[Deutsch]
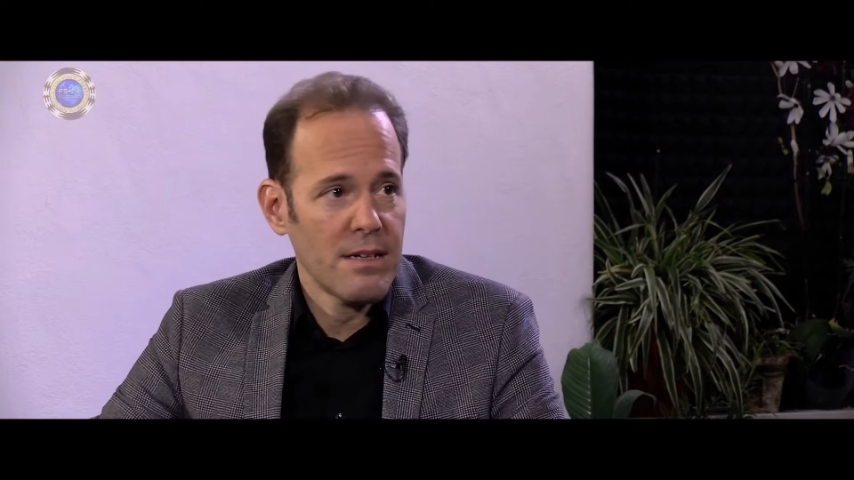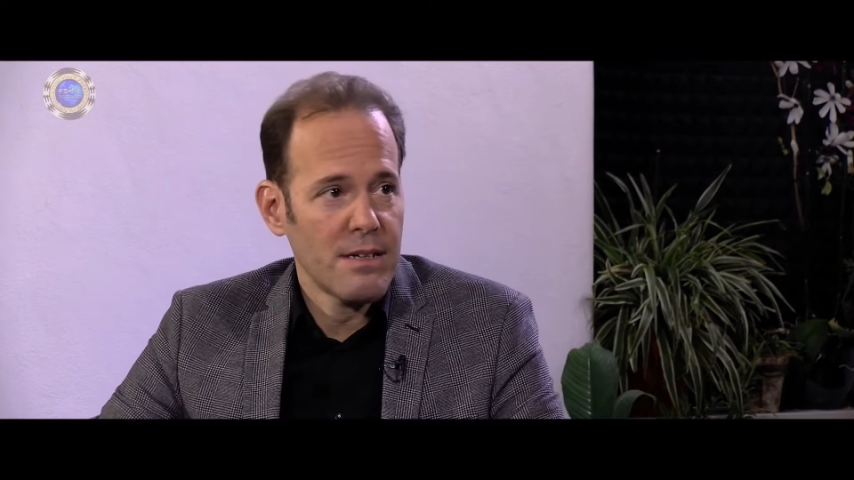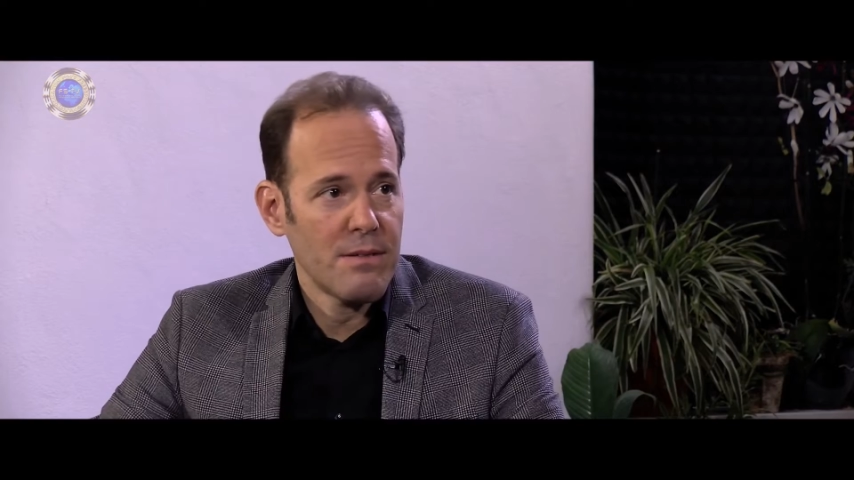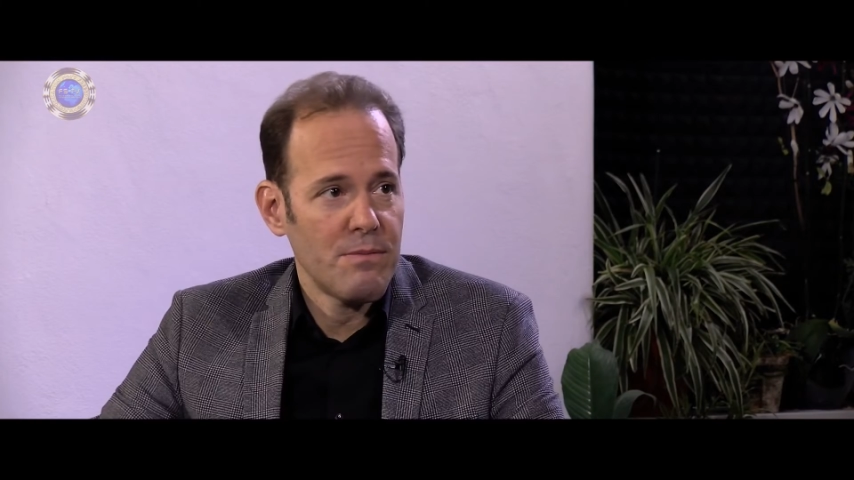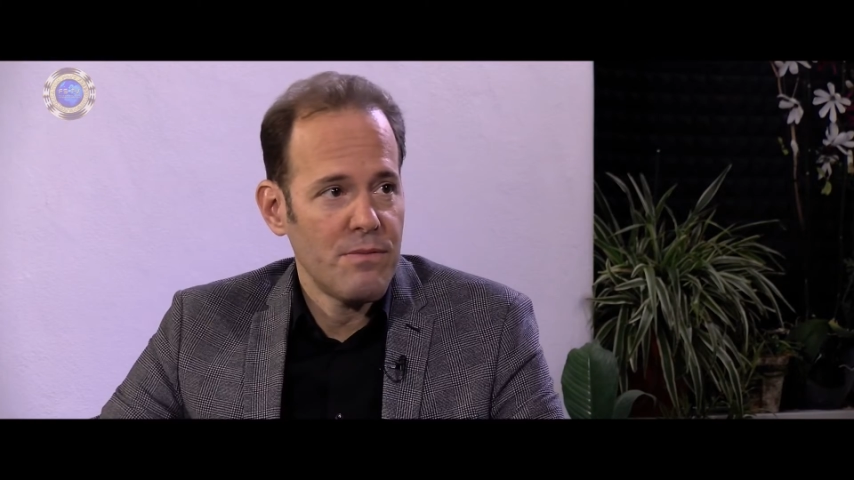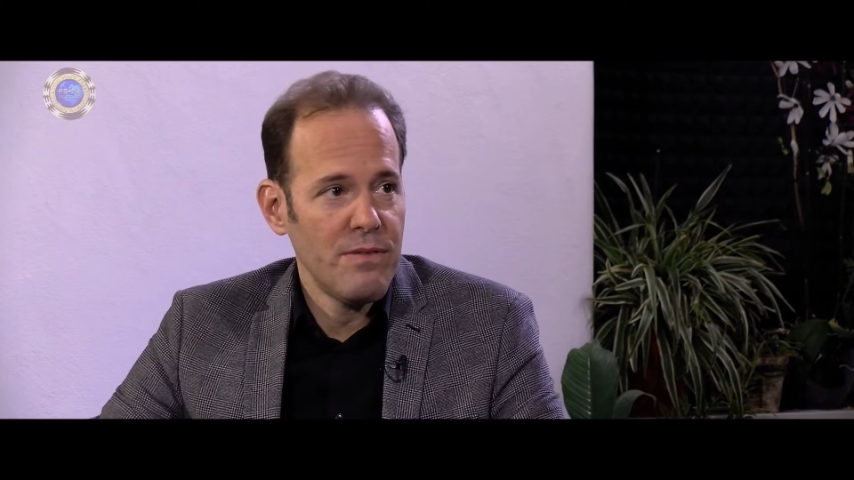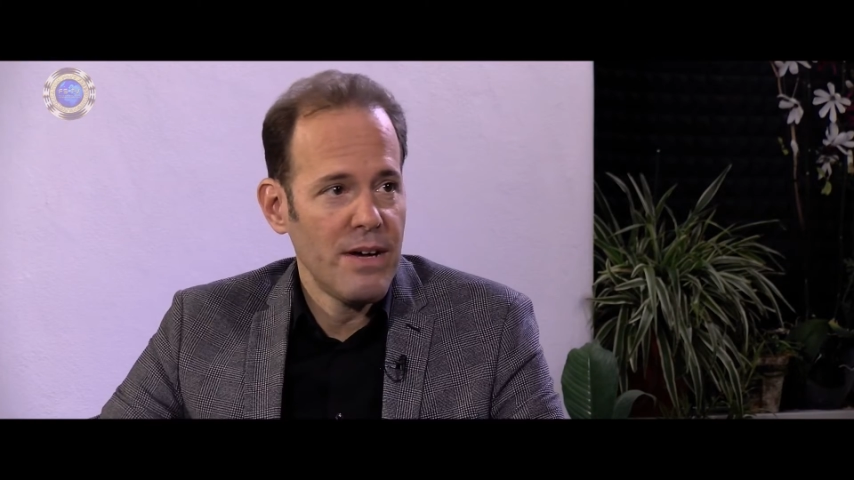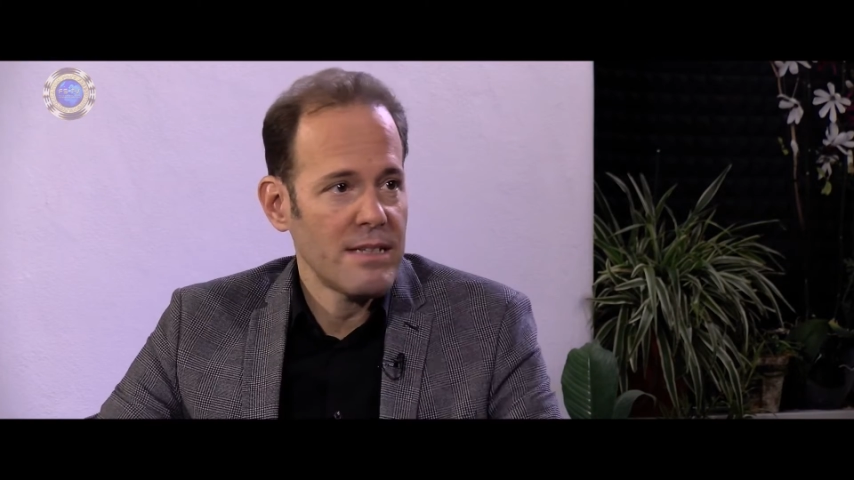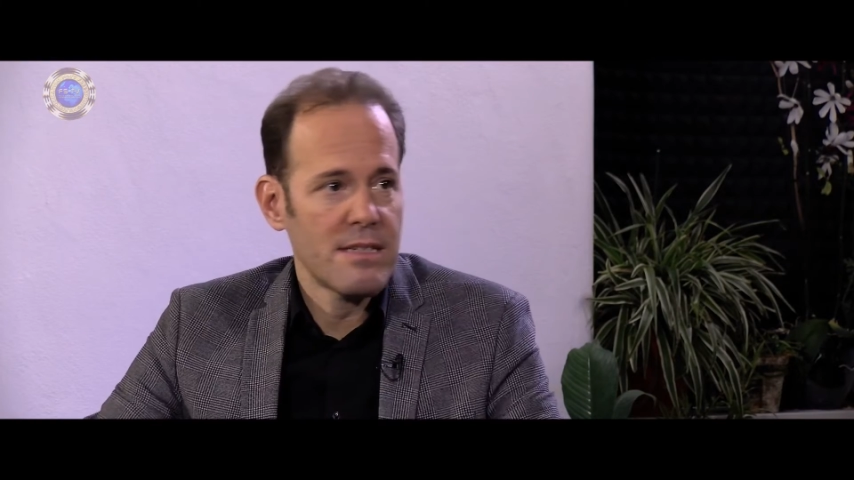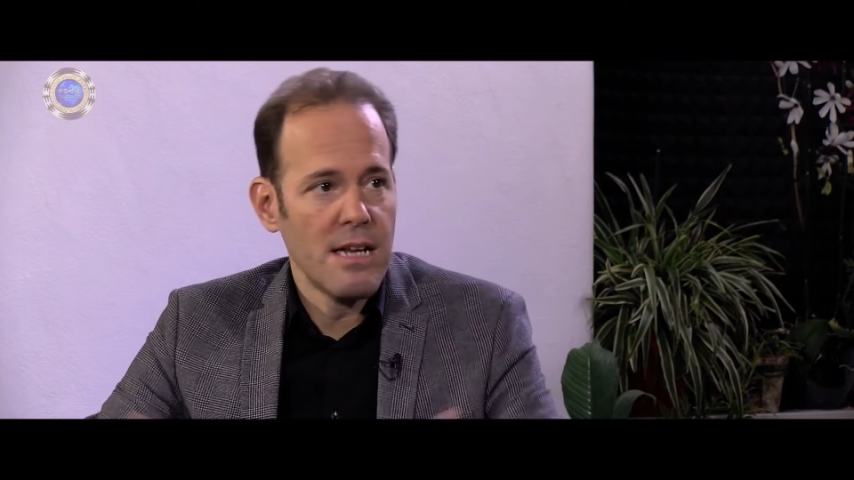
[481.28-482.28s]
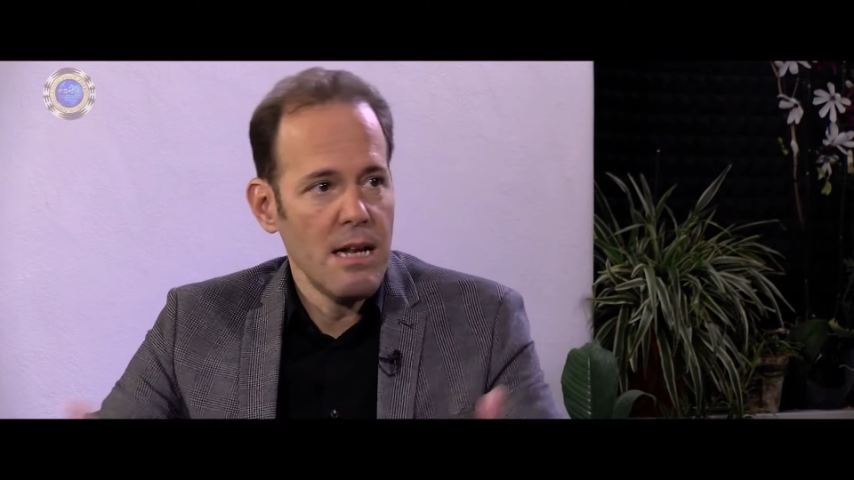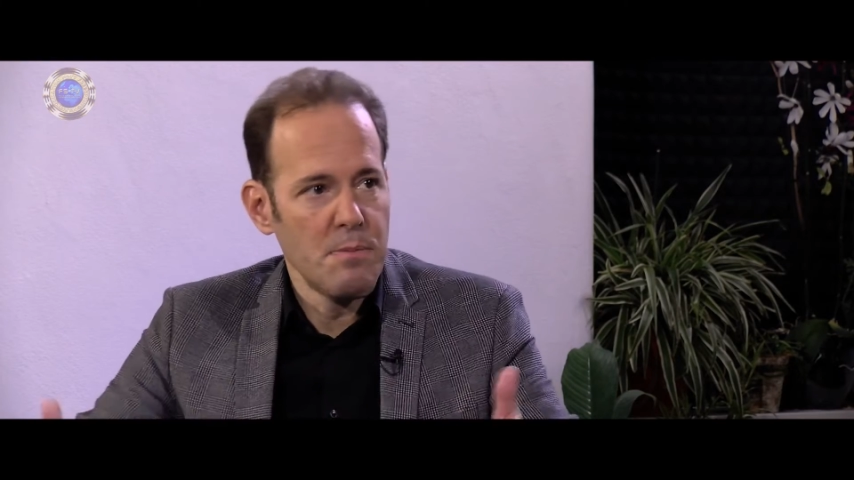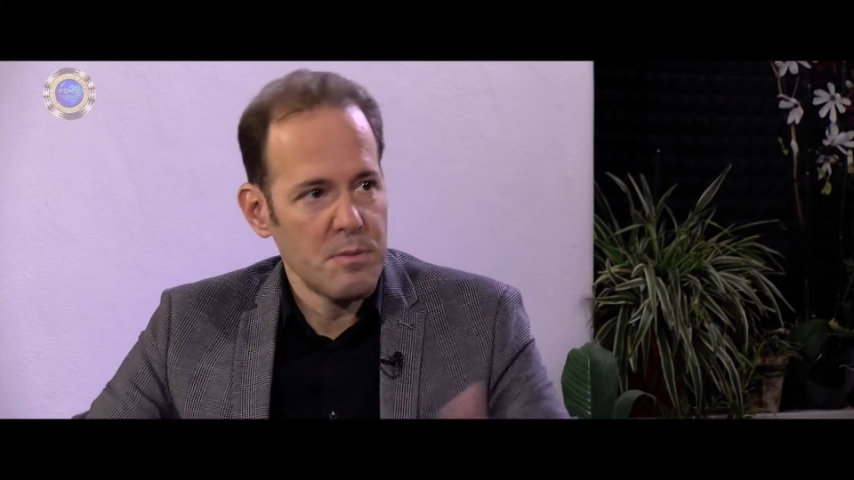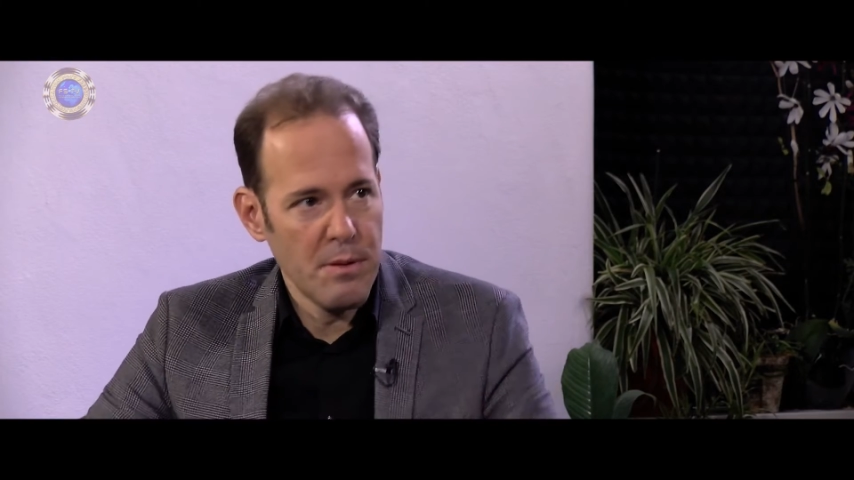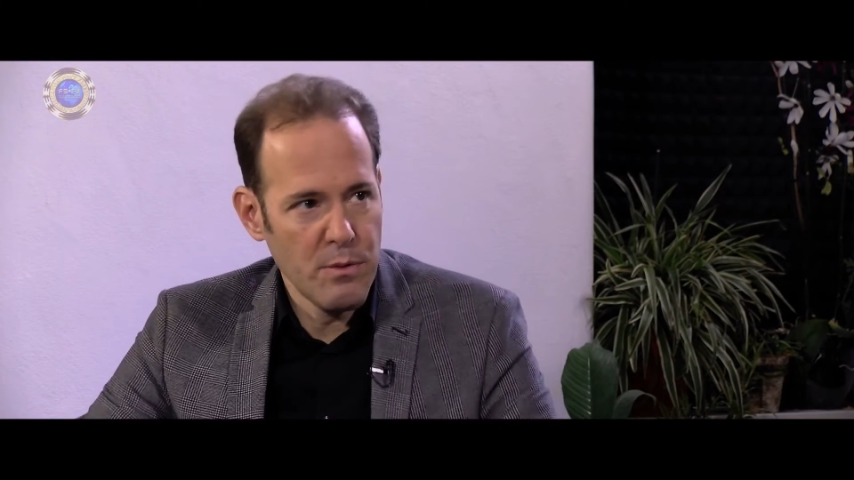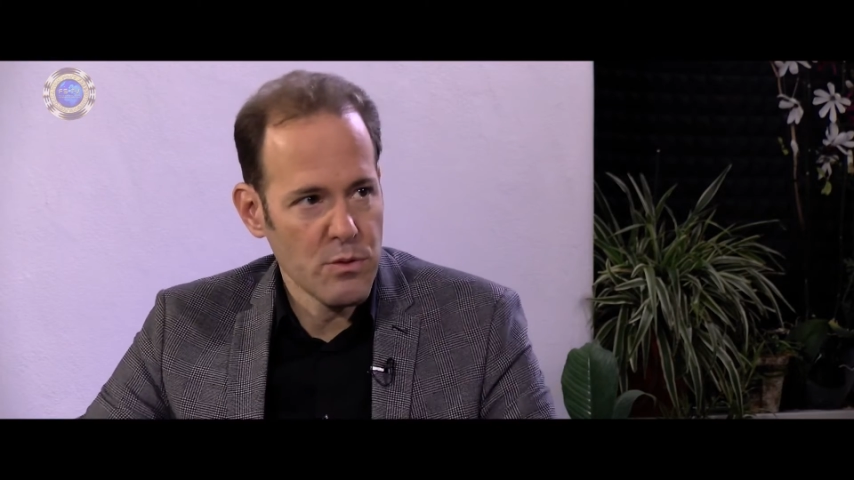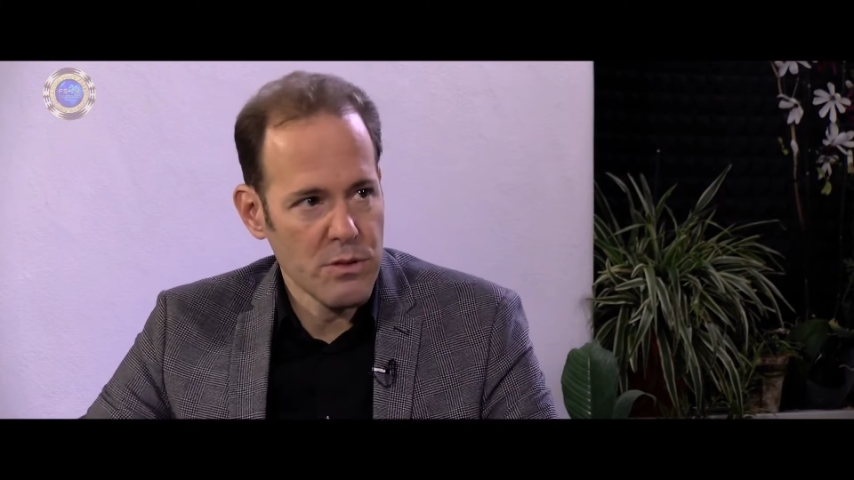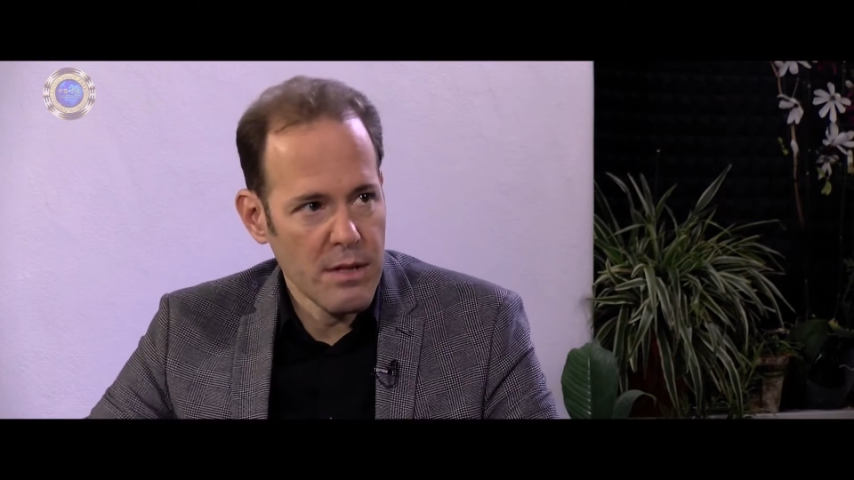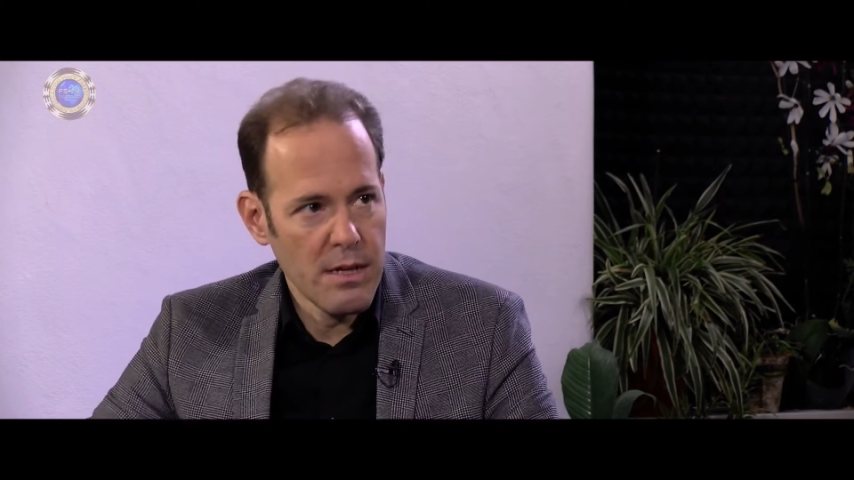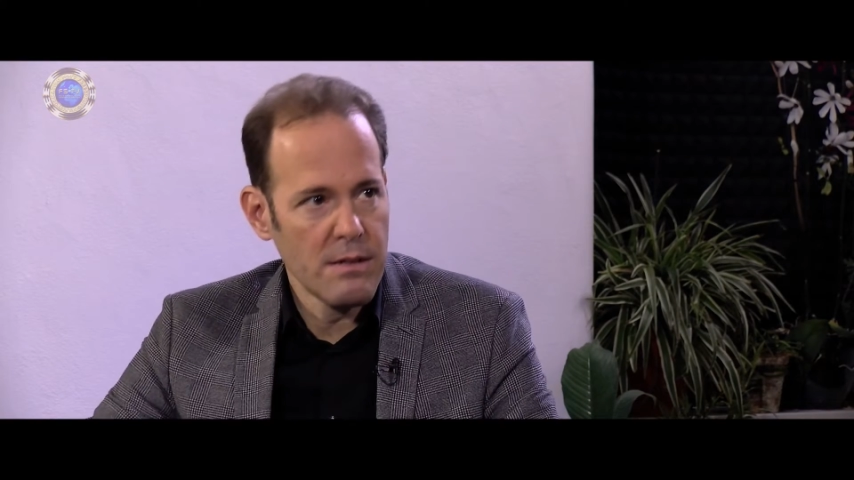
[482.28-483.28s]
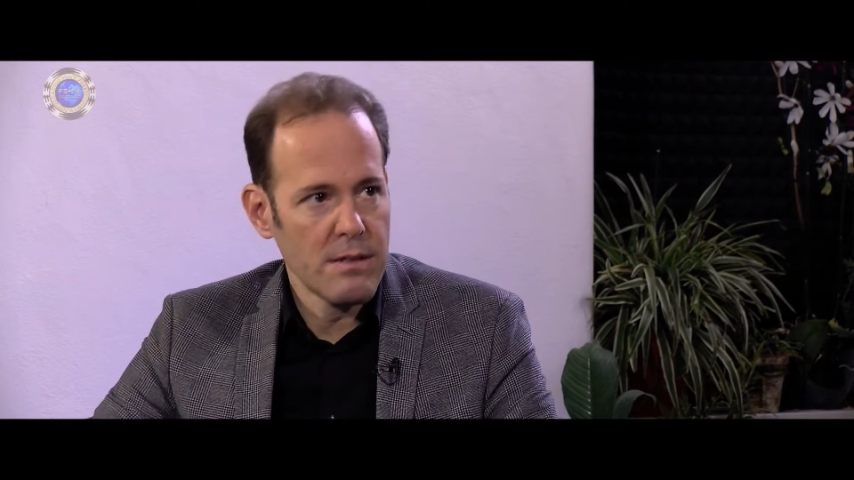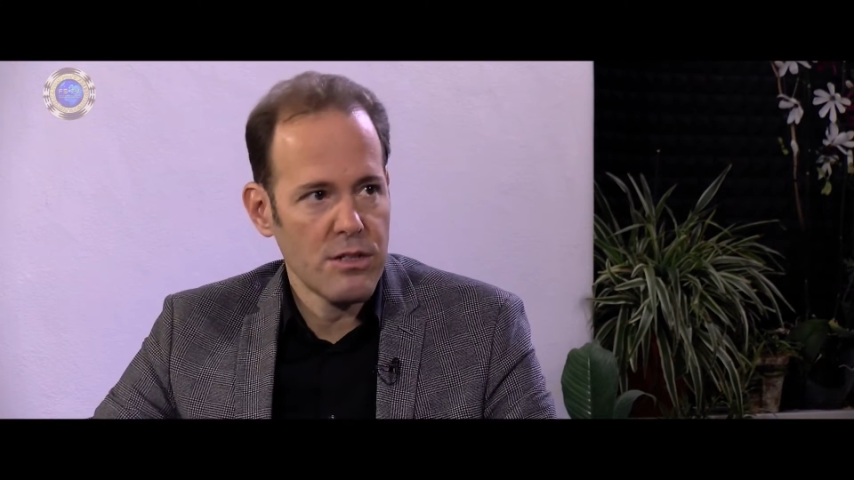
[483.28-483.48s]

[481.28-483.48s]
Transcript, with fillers: ähm, wie werde ich selbstbewusst? Ja?